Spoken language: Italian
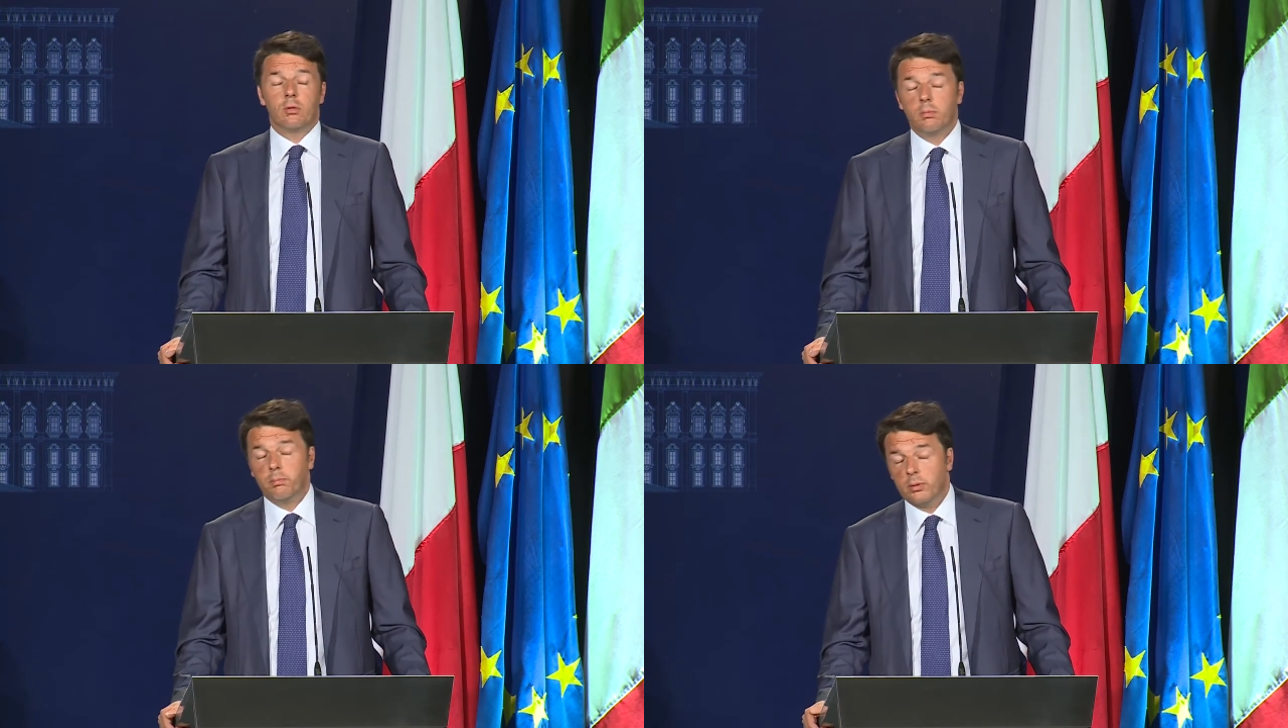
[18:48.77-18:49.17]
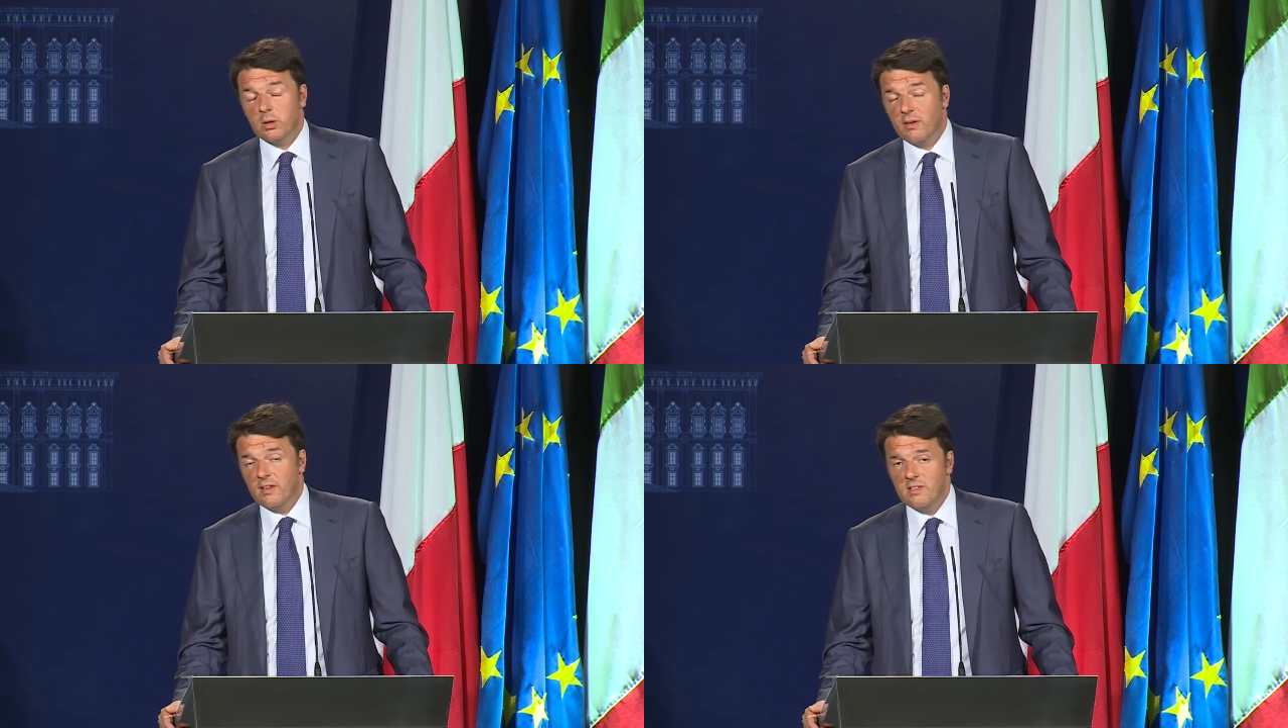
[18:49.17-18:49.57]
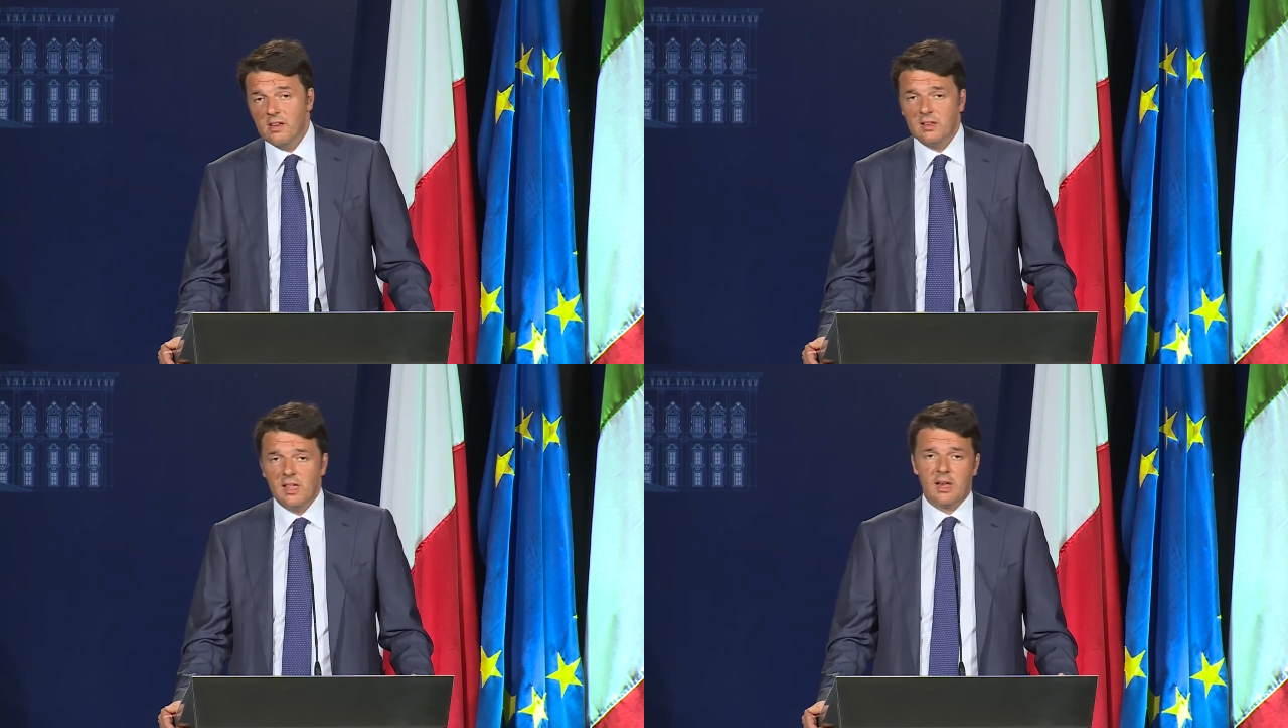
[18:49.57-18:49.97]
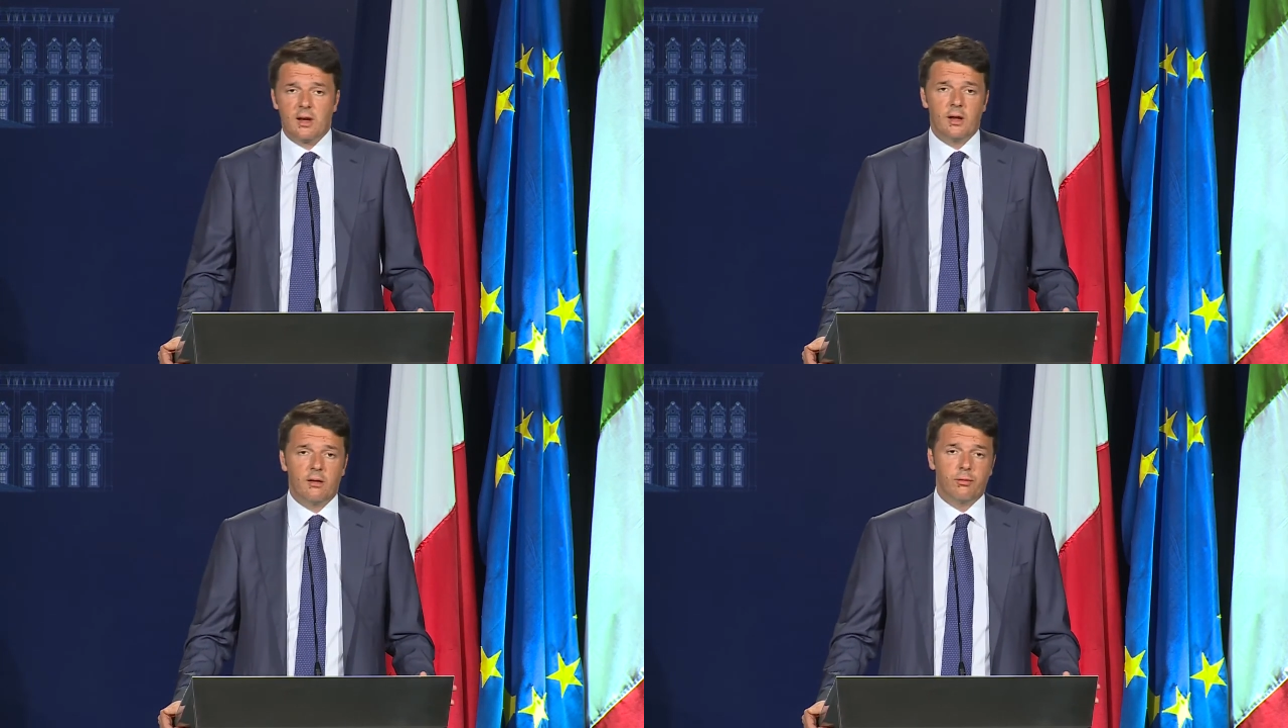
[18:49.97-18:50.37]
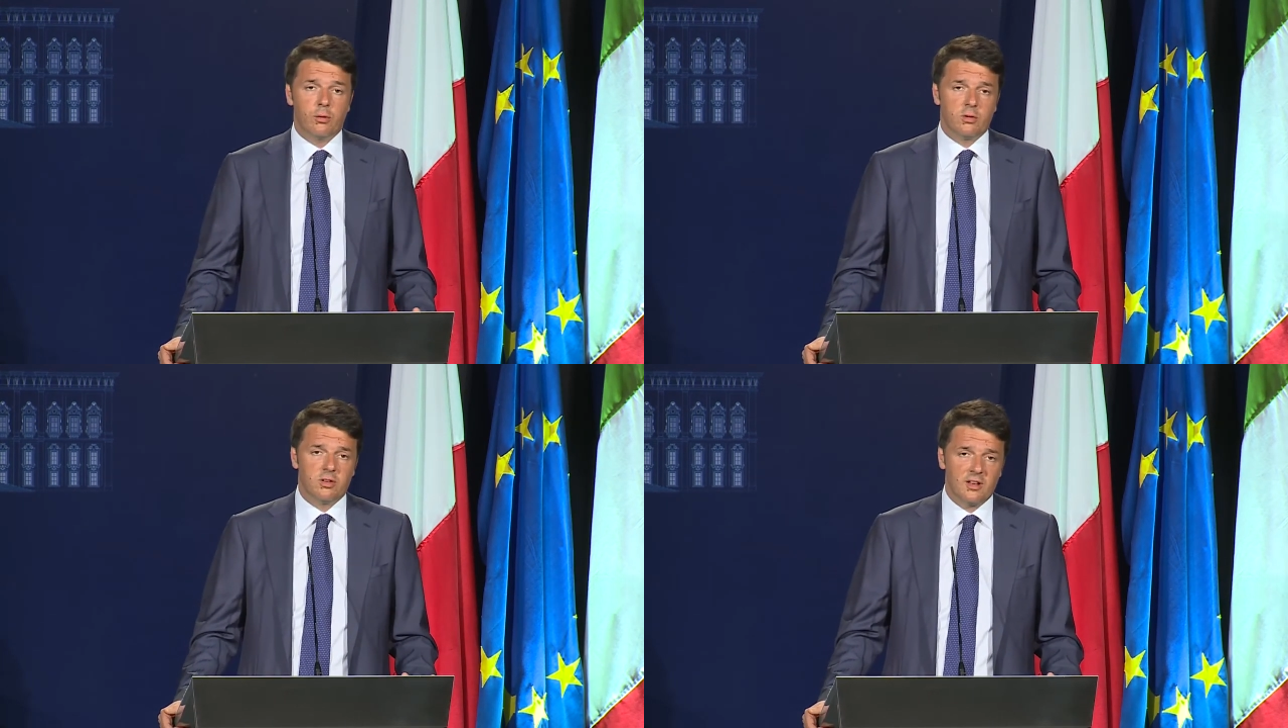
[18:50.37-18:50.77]
poteva essere Derna,
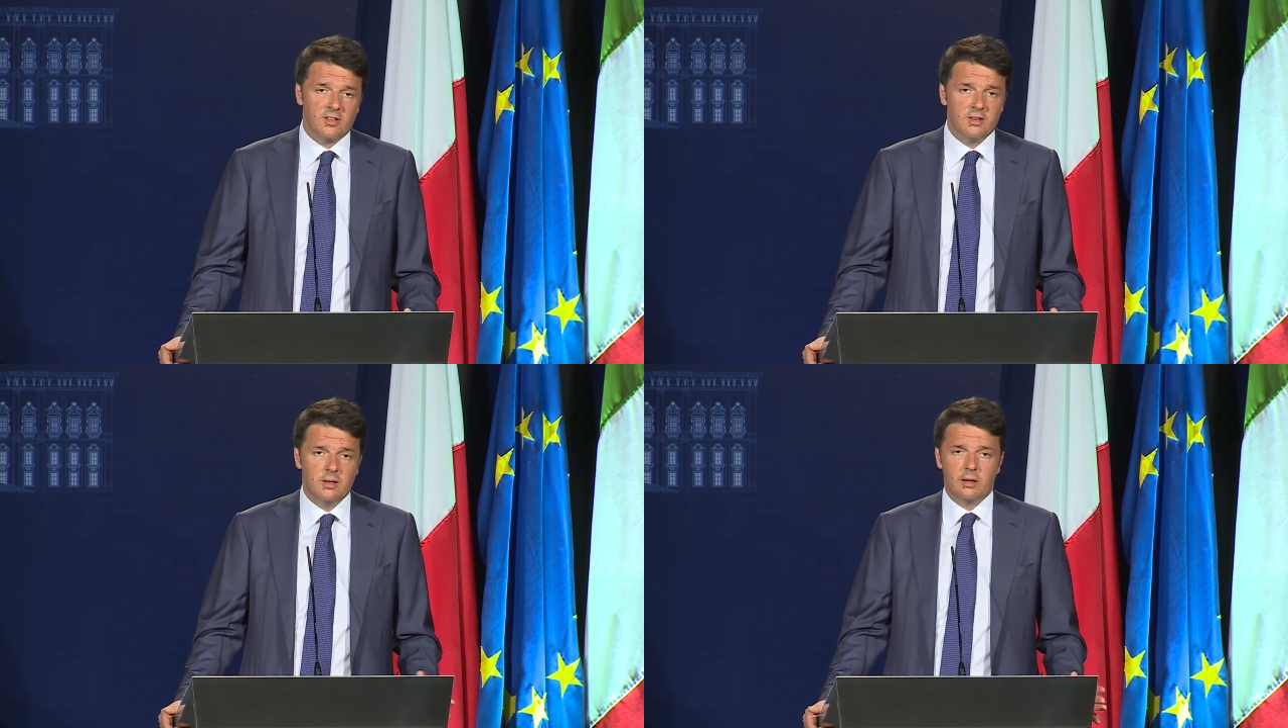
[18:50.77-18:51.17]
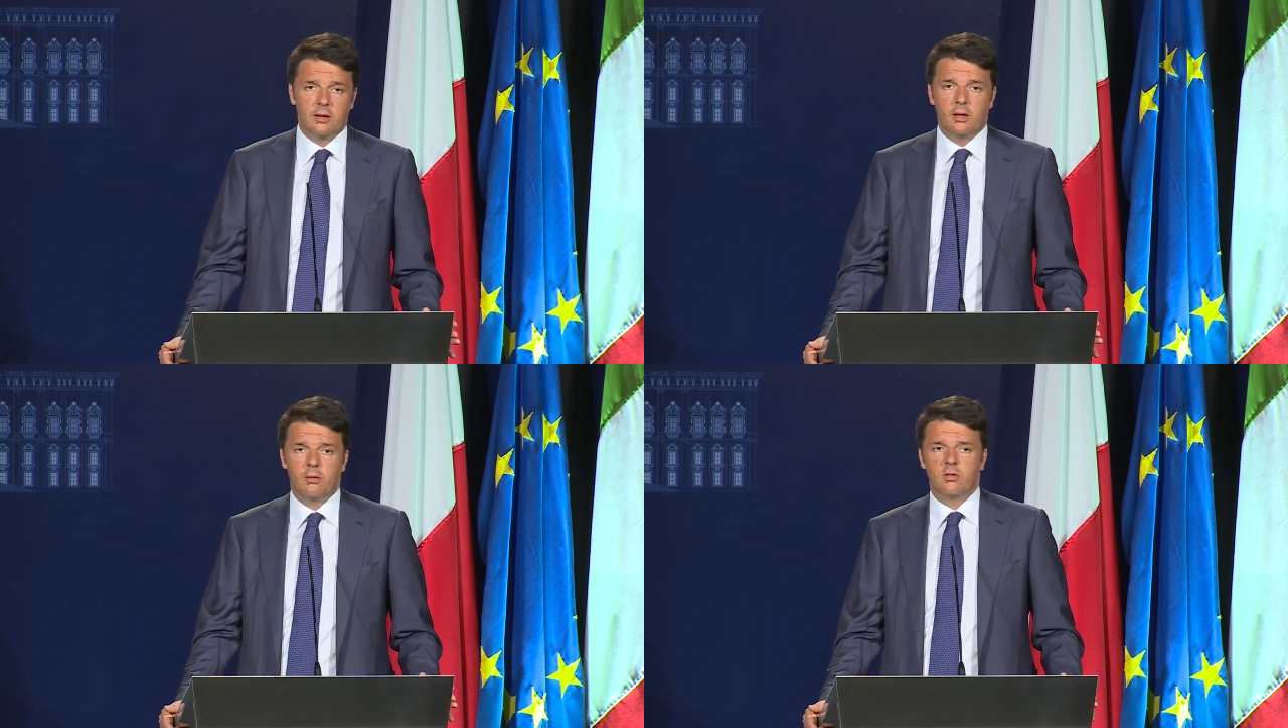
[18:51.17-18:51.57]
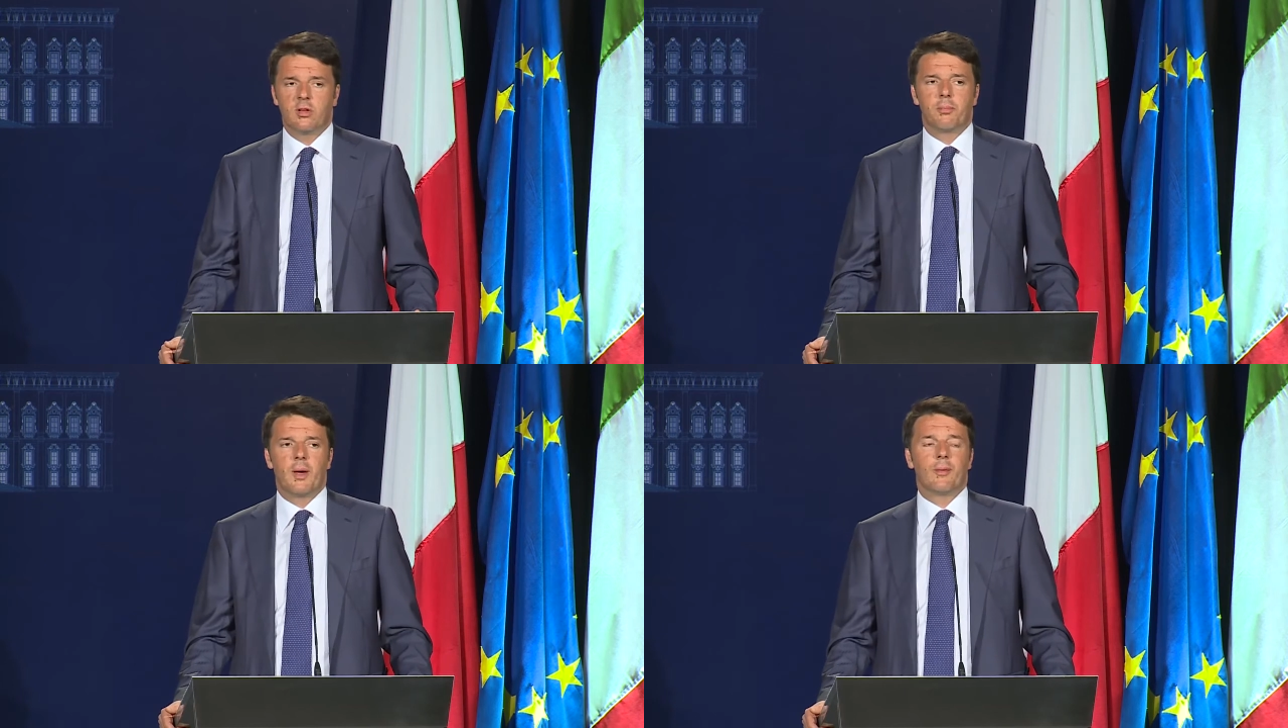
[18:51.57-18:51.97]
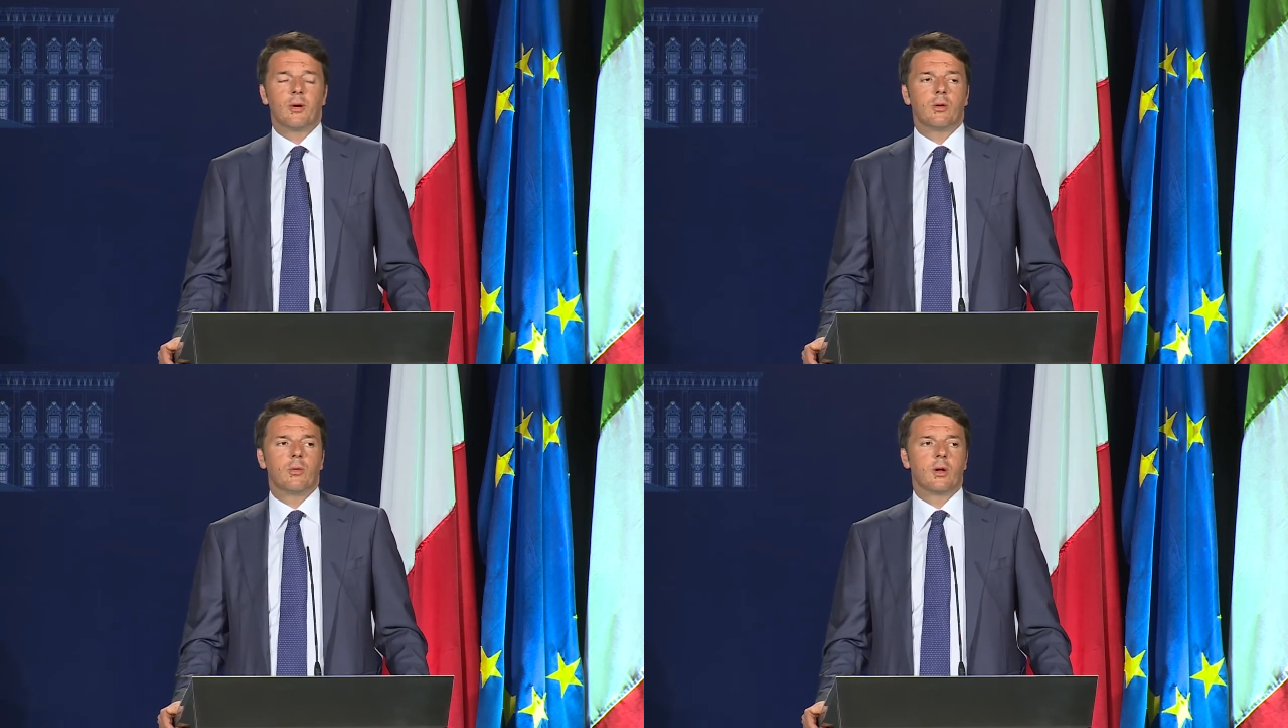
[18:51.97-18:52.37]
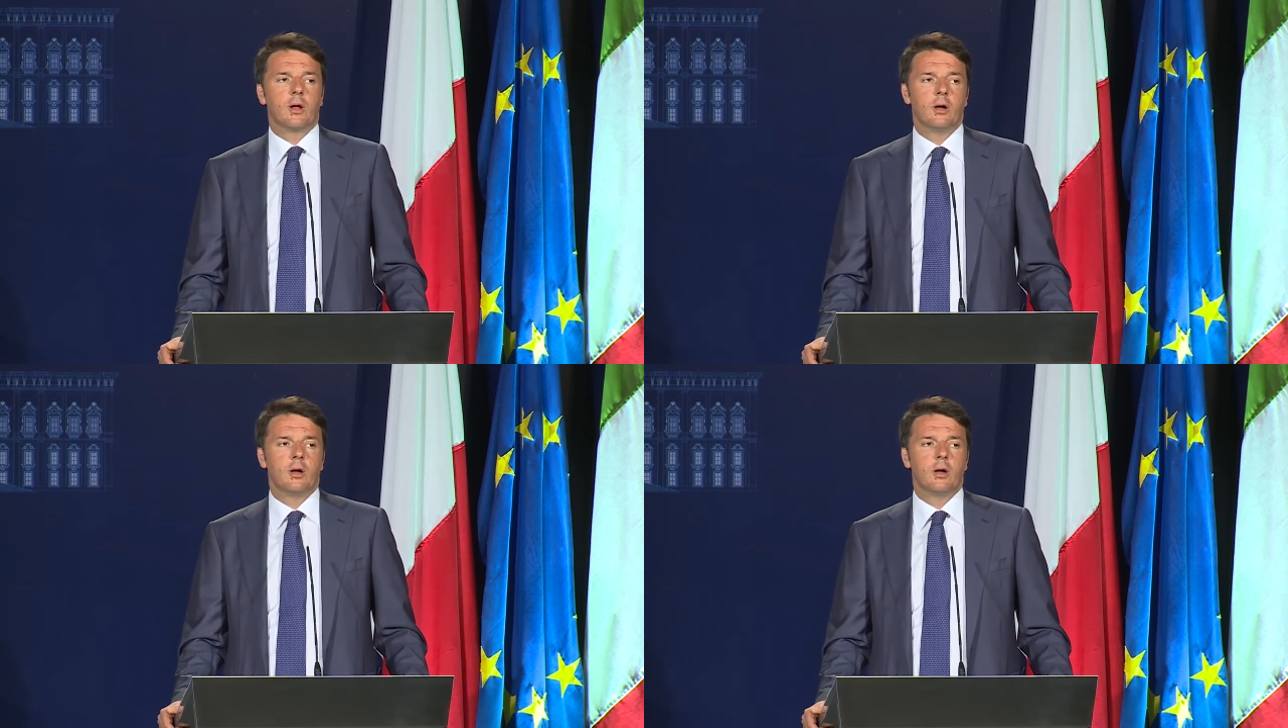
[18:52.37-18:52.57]
forse era Sirte, non sappiamo ancora,